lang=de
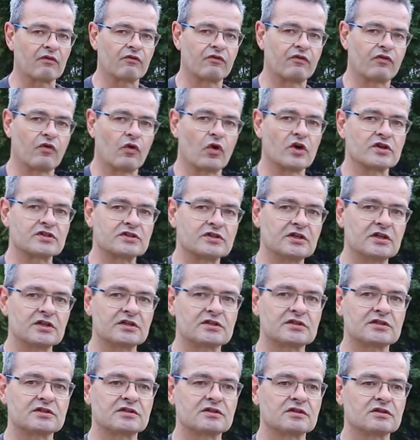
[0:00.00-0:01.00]

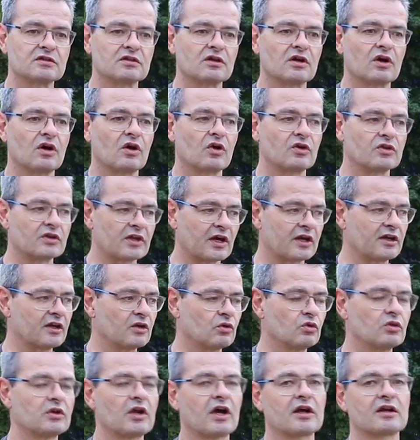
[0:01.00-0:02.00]
vorsitzt und dann den
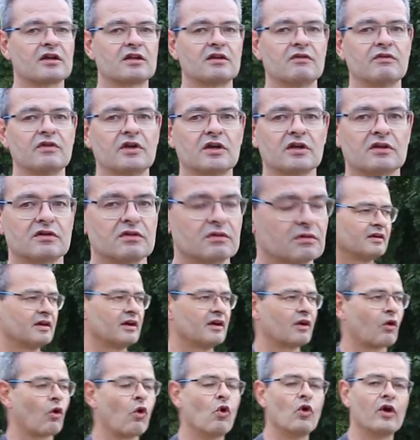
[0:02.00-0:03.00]
Hund aktiviert.
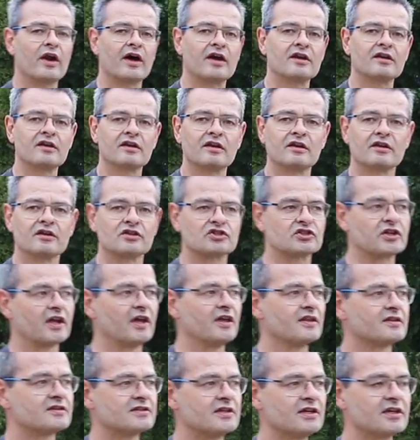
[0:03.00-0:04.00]
Roland
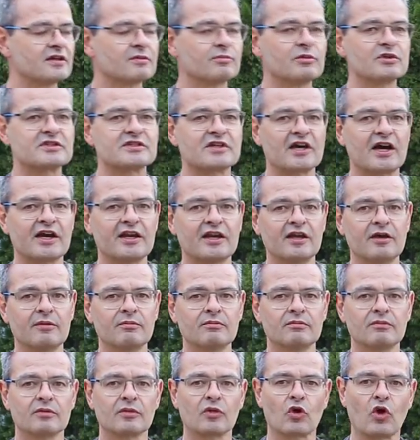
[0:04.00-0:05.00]
stellt sich mit
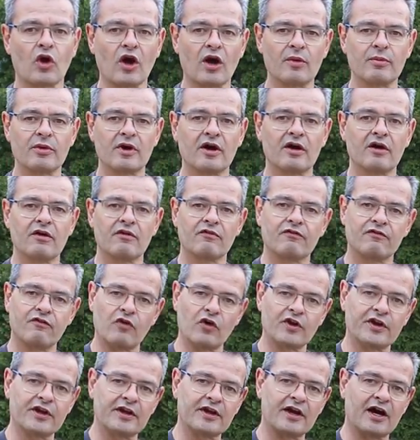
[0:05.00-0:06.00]
seinem Körper
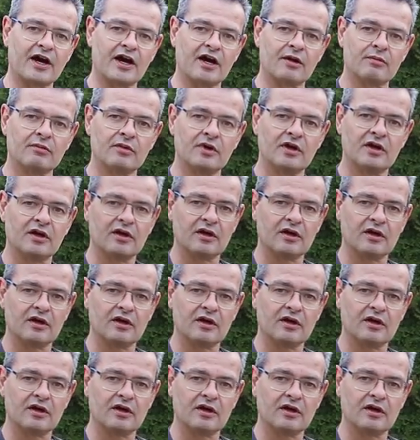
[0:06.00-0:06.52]
vor den Arm.